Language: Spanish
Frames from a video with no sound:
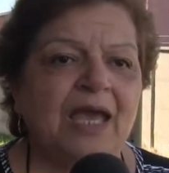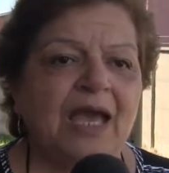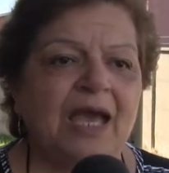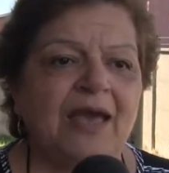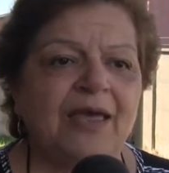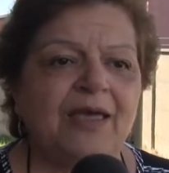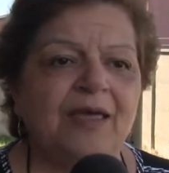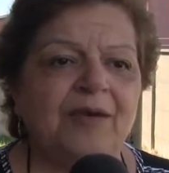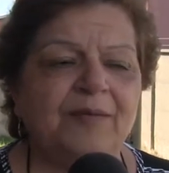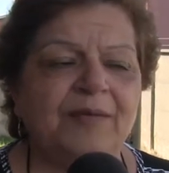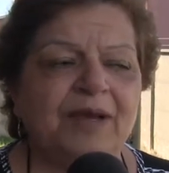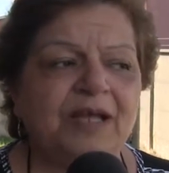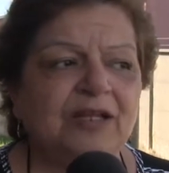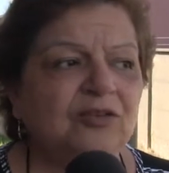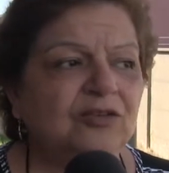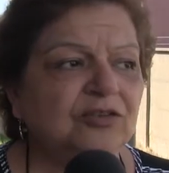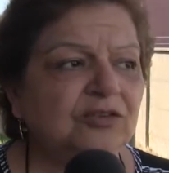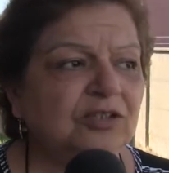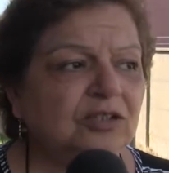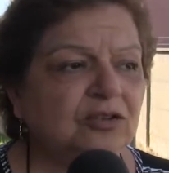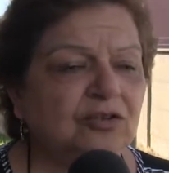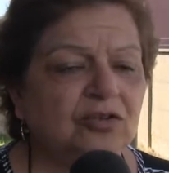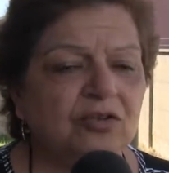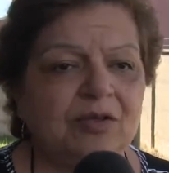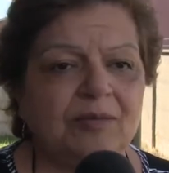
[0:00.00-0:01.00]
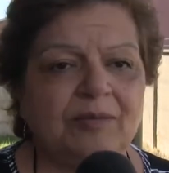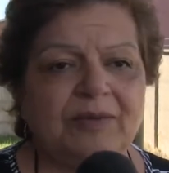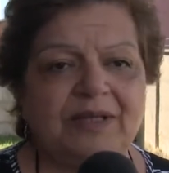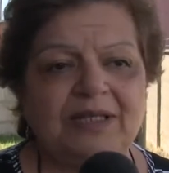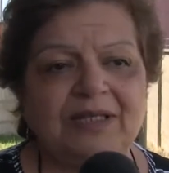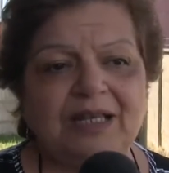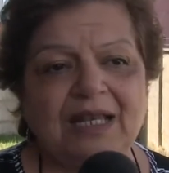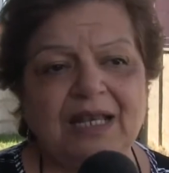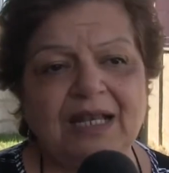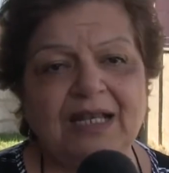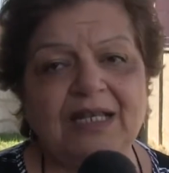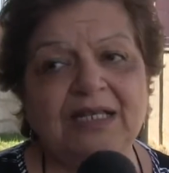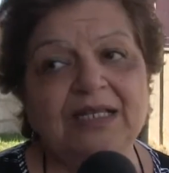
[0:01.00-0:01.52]
Además, ¿no es cierto?, de
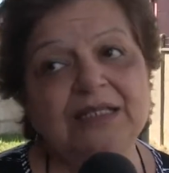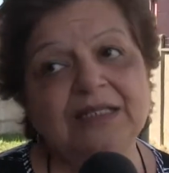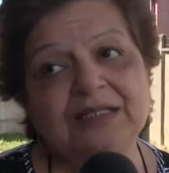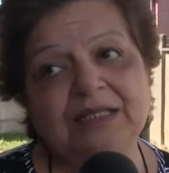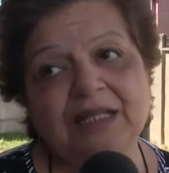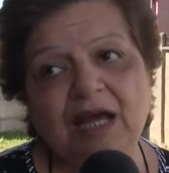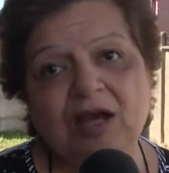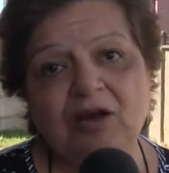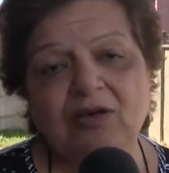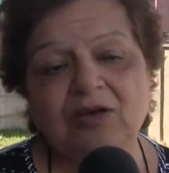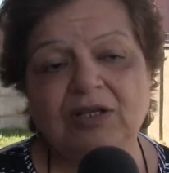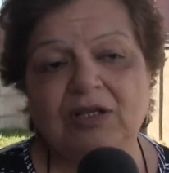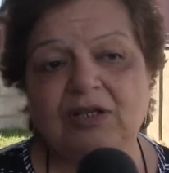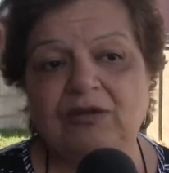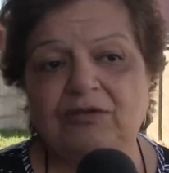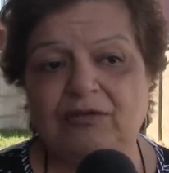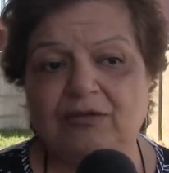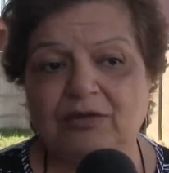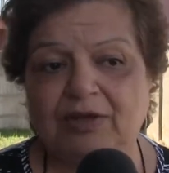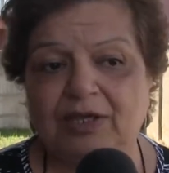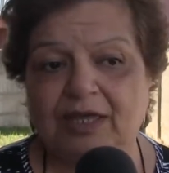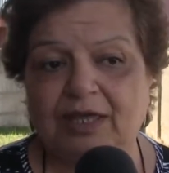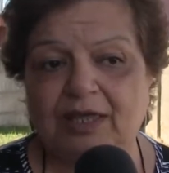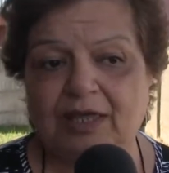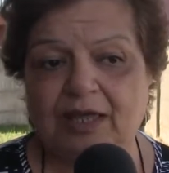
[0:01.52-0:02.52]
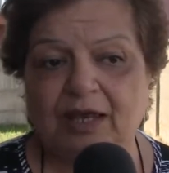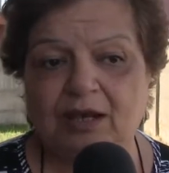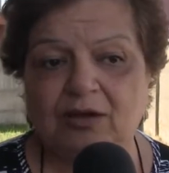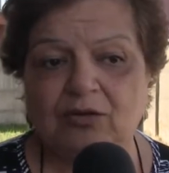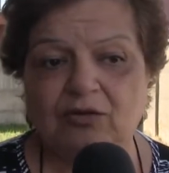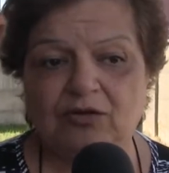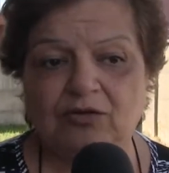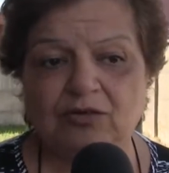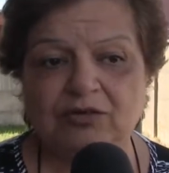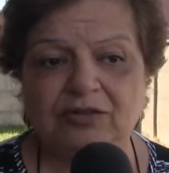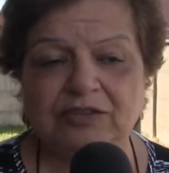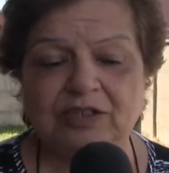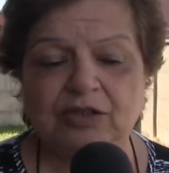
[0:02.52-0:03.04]
mandar el listado, que les voy a dar a
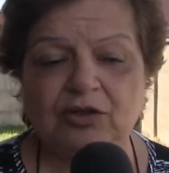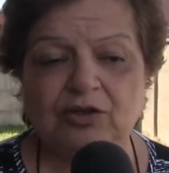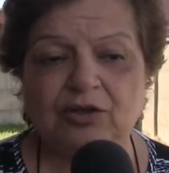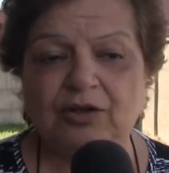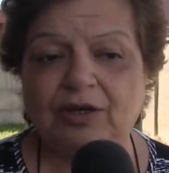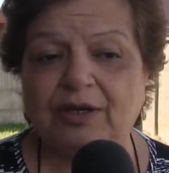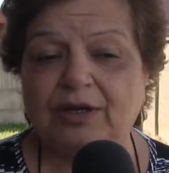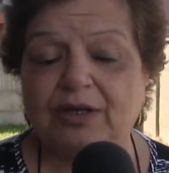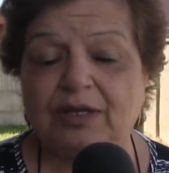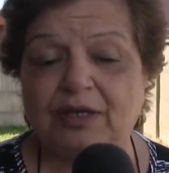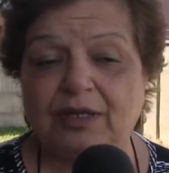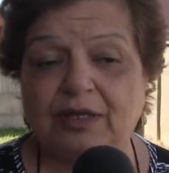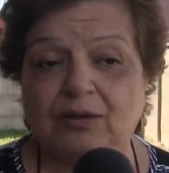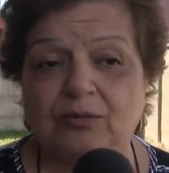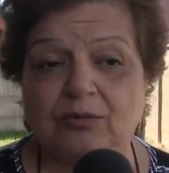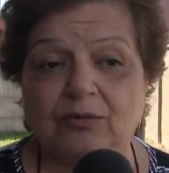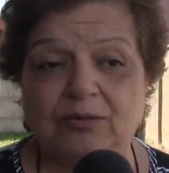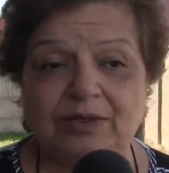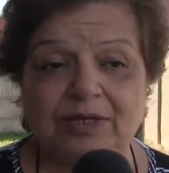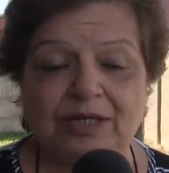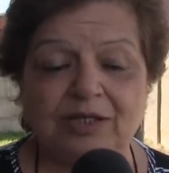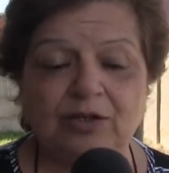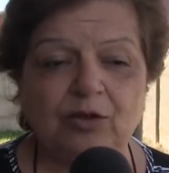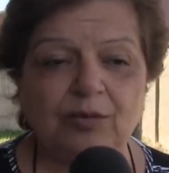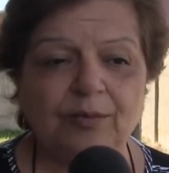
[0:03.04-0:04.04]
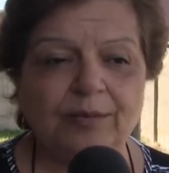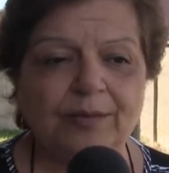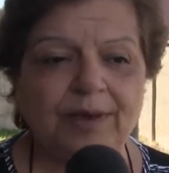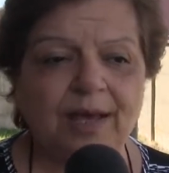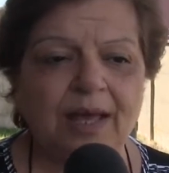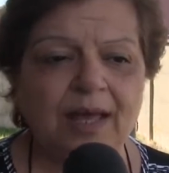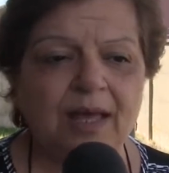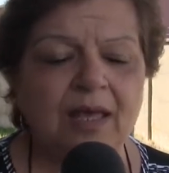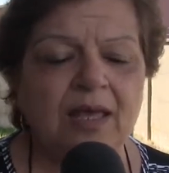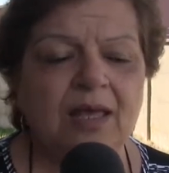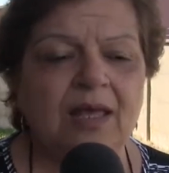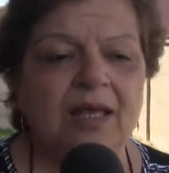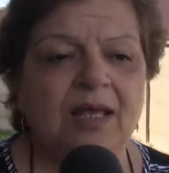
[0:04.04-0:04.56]
conocer eh, en un rato
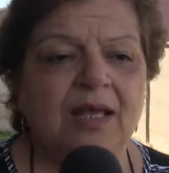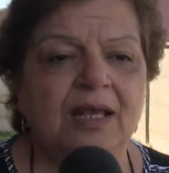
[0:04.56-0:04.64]
más,